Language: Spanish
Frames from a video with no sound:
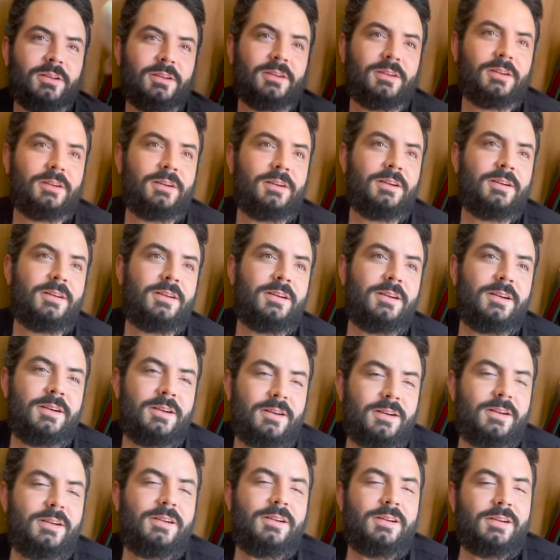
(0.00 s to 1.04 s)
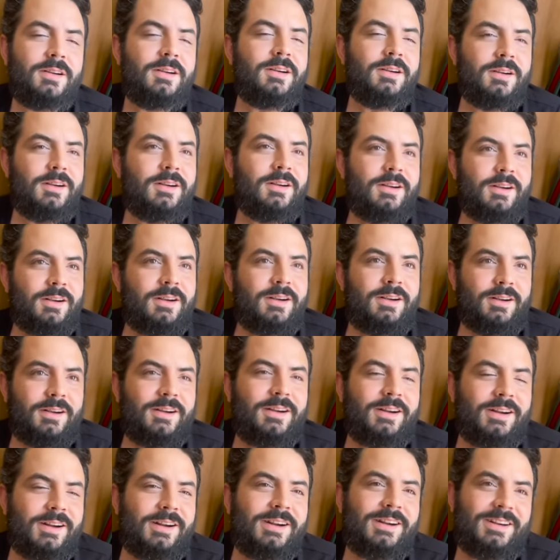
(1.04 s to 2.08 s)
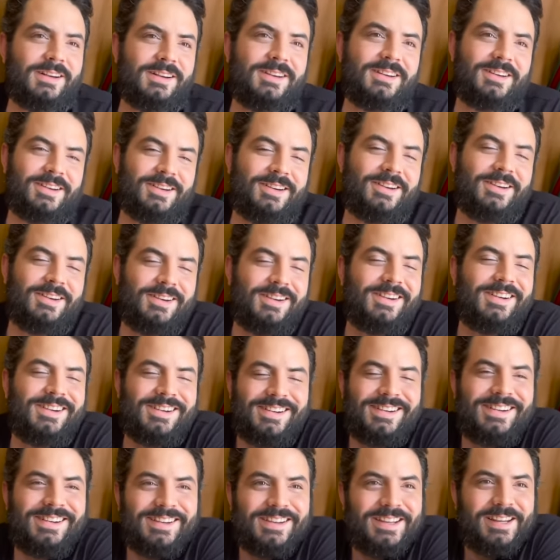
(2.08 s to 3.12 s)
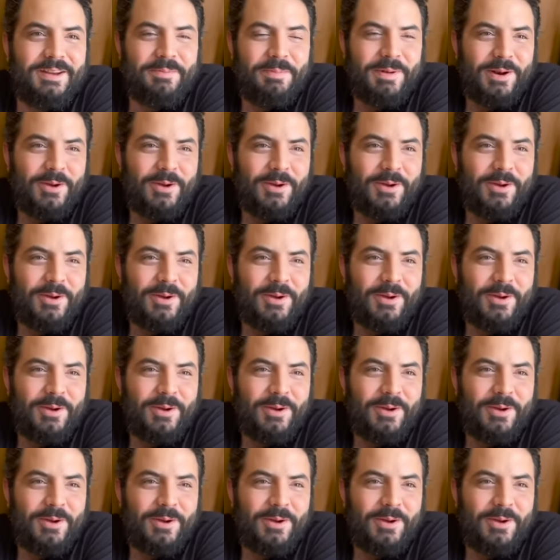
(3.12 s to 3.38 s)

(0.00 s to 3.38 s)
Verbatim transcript: ¿También tienes tus rayitos allá en el, en el Sí,